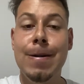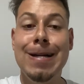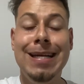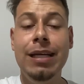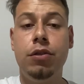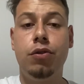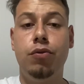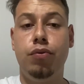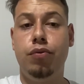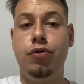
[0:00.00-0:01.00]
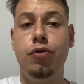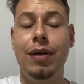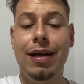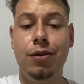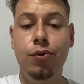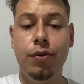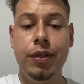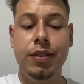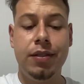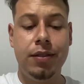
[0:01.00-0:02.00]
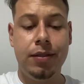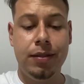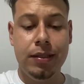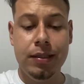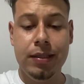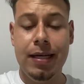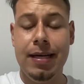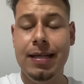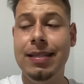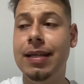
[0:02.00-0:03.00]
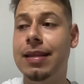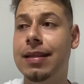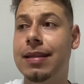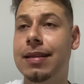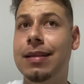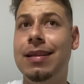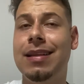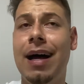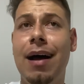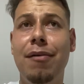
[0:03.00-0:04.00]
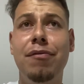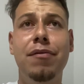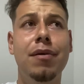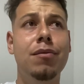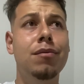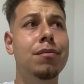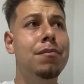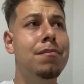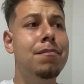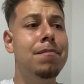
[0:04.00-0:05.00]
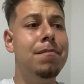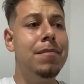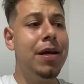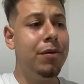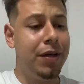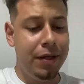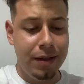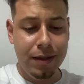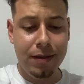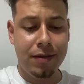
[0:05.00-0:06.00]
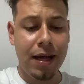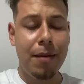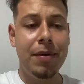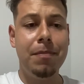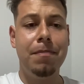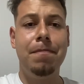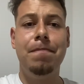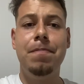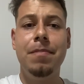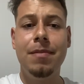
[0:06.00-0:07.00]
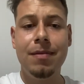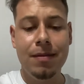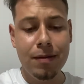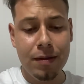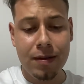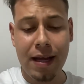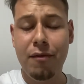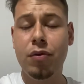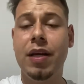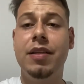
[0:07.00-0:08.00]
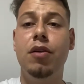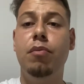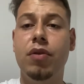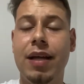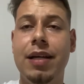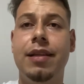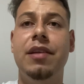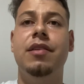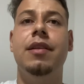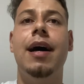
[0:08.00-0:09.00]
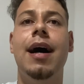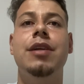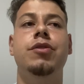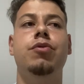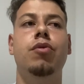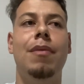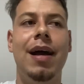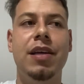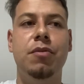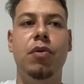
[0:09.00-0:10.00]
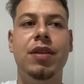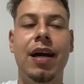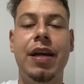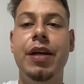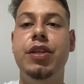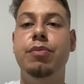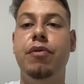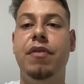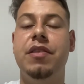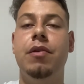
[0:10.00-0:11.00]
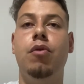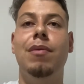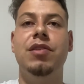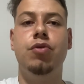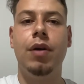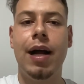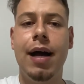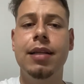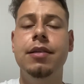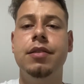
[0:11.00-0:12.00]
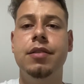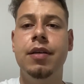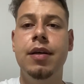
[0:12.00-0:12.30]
Nisso, os jogadores eh, ainda estavam meio que, sabe, estavam tentando botar intensidade, tudo mais, botar ritmo, fazer algumas jogadas,